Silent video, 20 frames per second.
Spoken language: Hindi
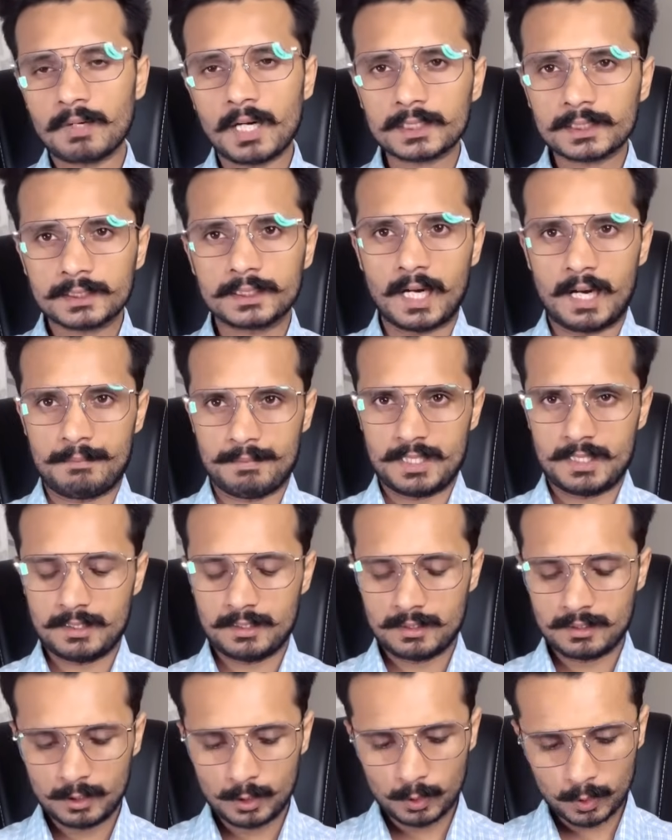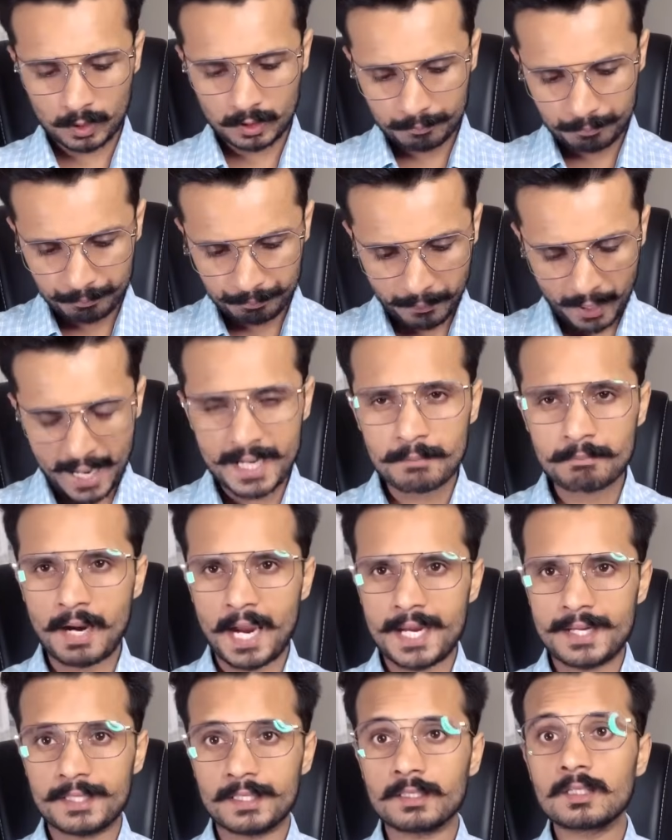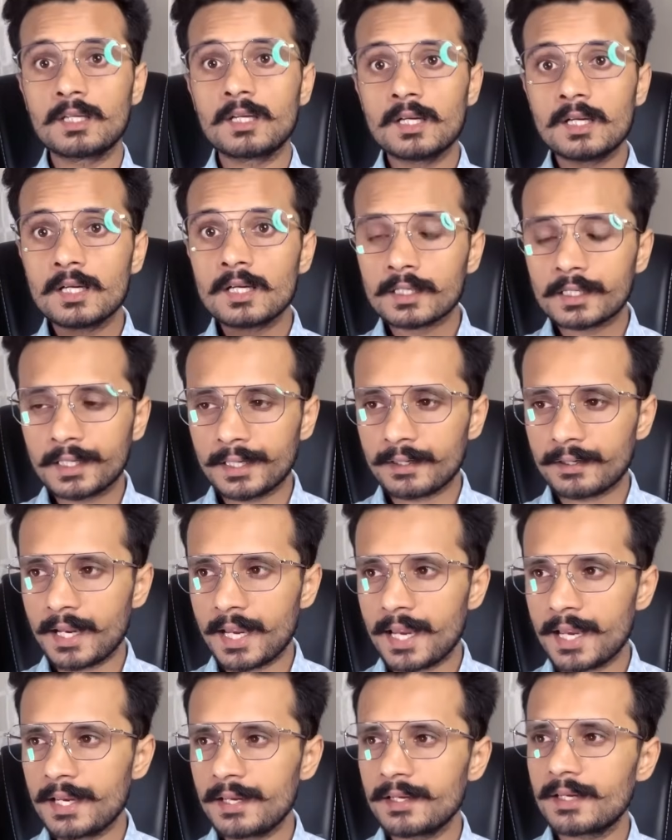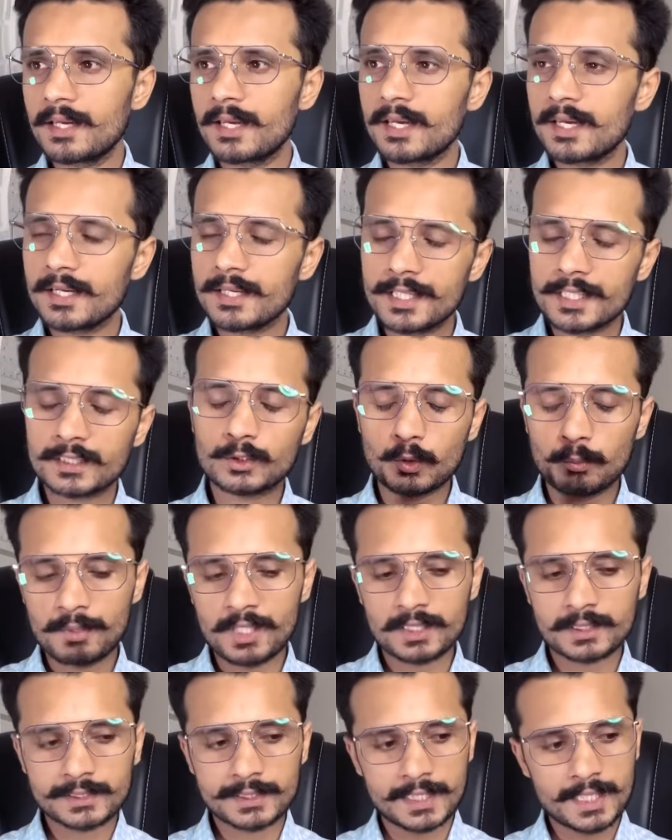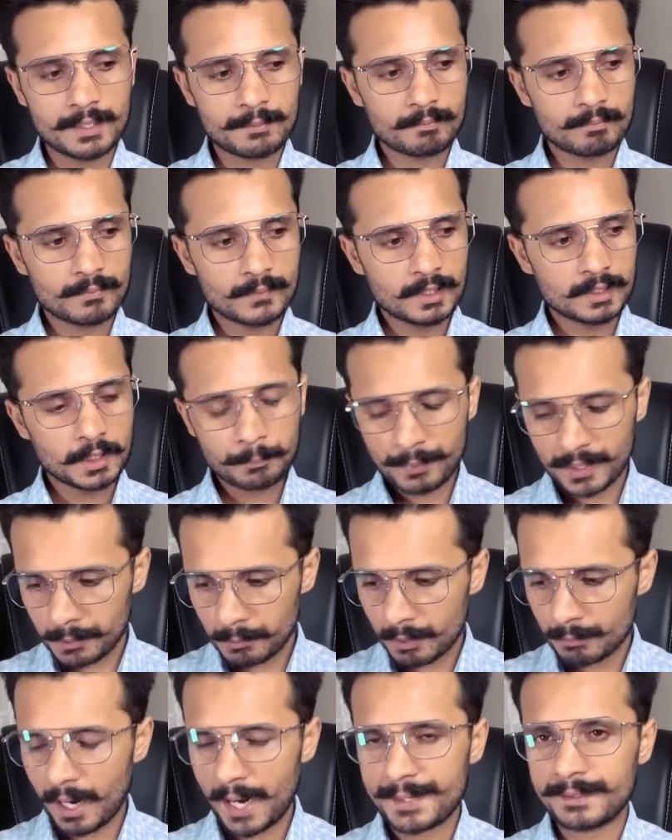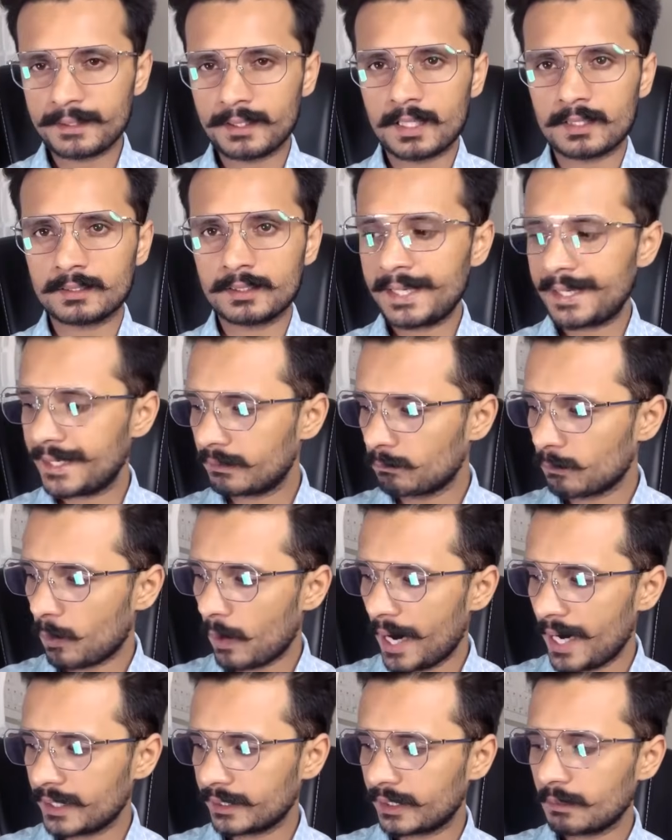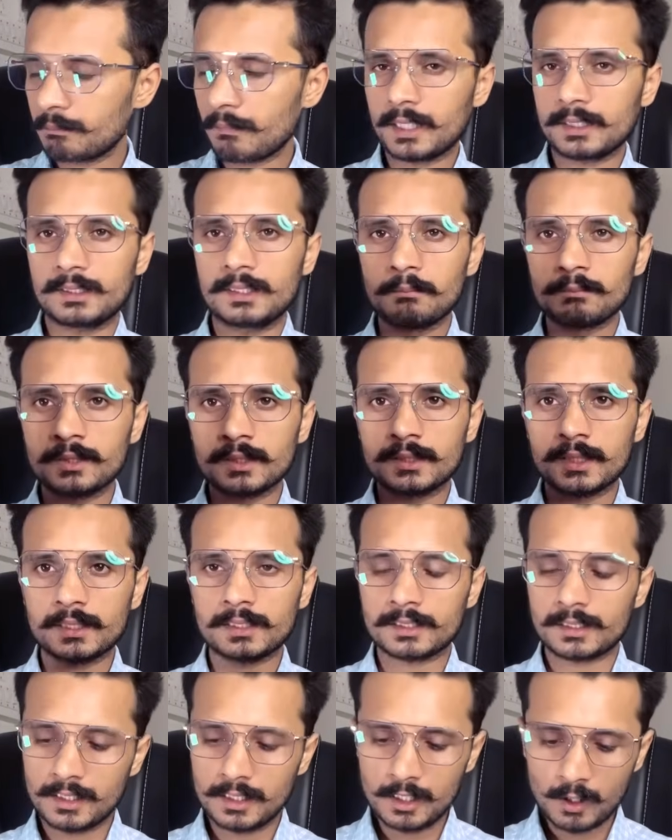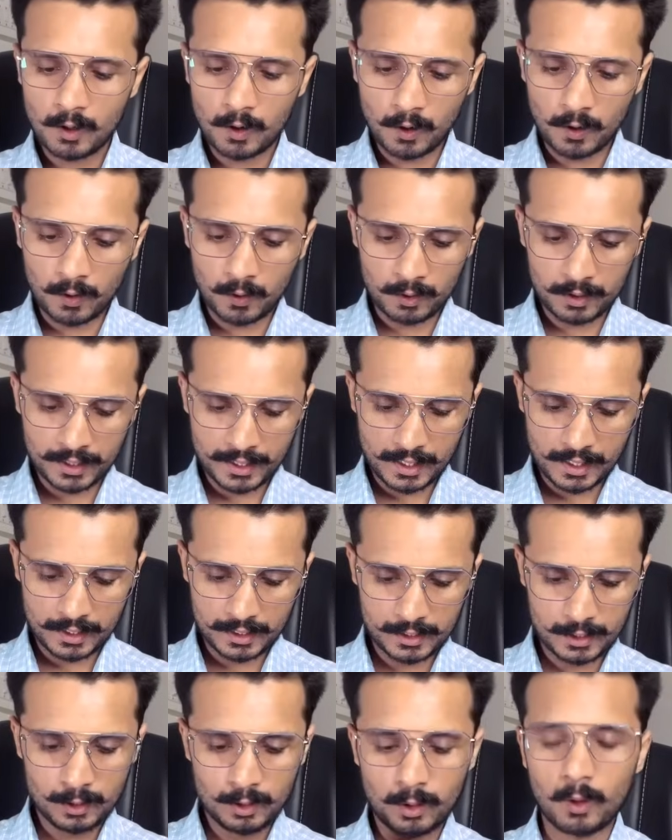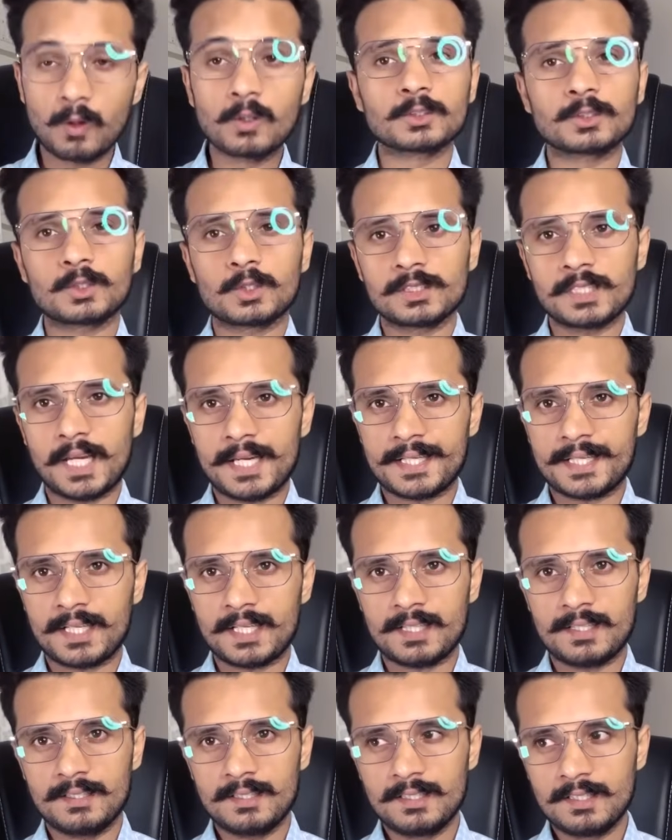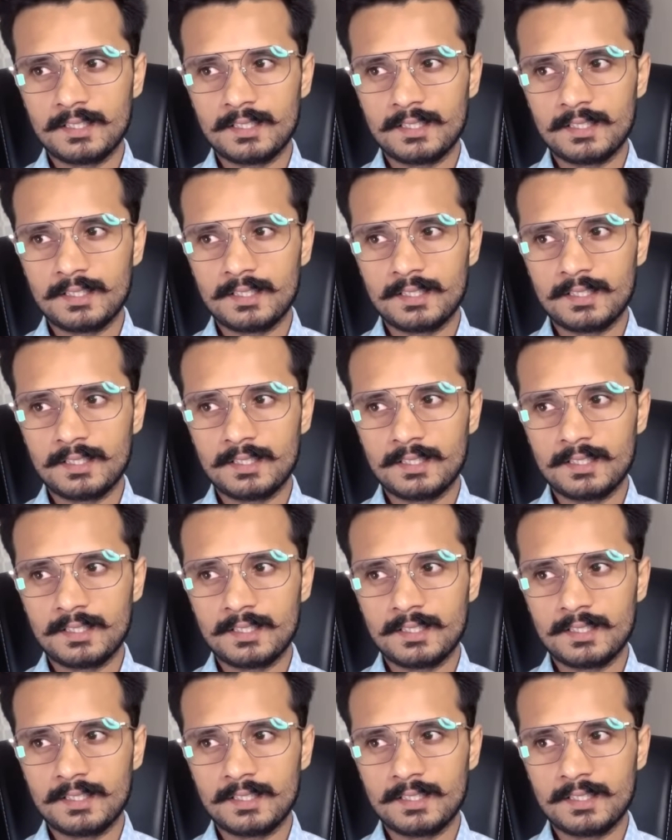मात्रा में लोग पाई माइनिंग कर रहे हैं इस उम्मीद से कि फ्री में माइनिंग करते हैं एक मोबाइल के माध्यम से जस्ट और लॉन्च हो जाएगा